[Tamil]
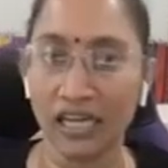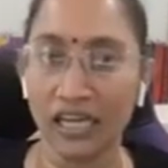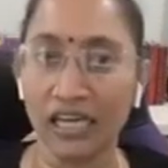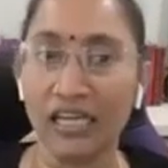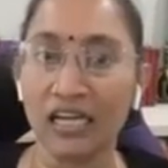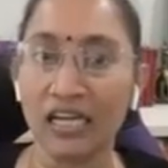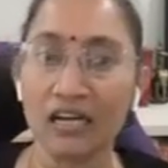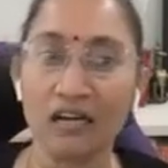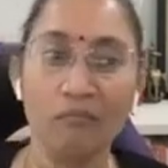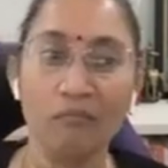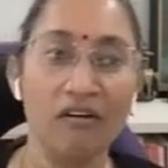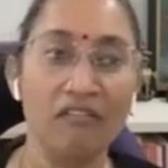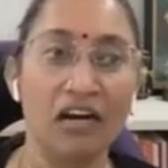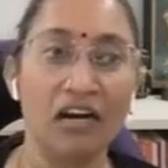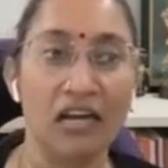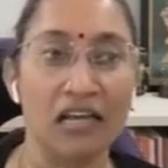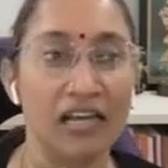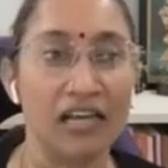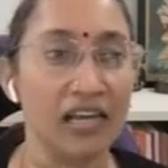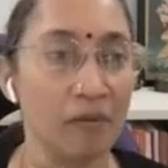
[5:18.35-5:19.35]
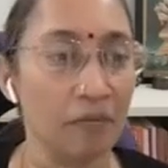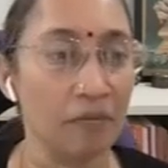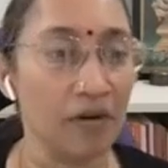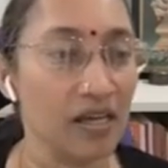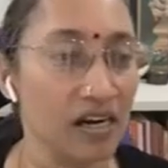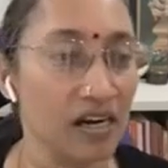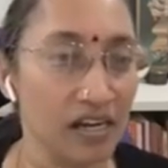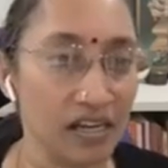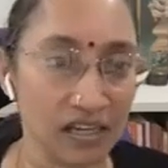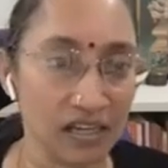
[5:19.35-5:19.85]
நிகிரகம் அவளுக்கு
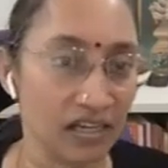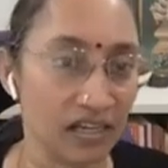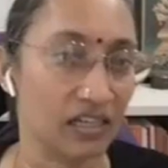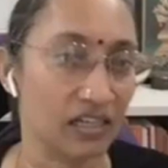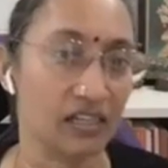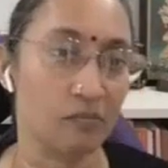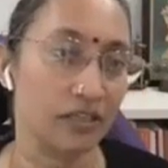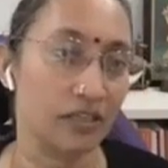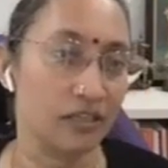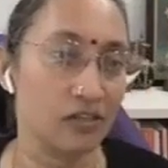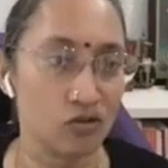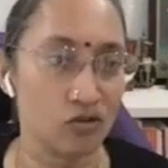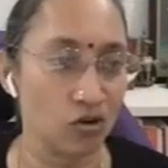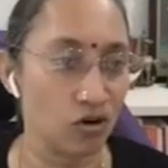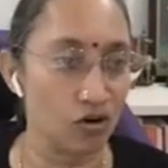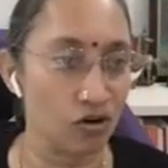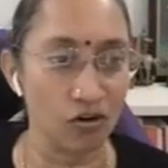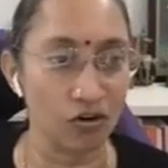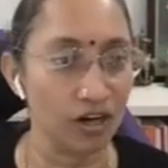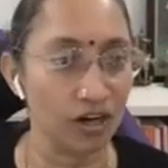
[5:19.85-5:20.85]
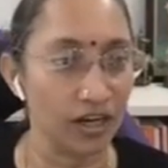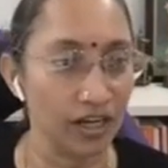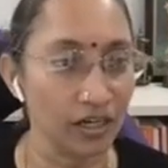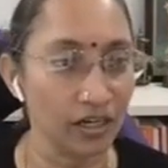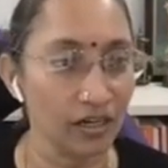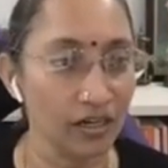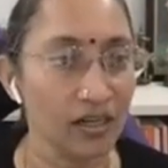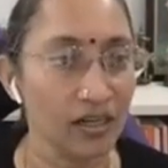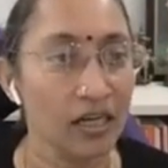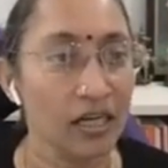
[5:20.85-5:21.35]
எப்படி இருக்குங்கிறத பத்தி சொல்லுங்கன்னார்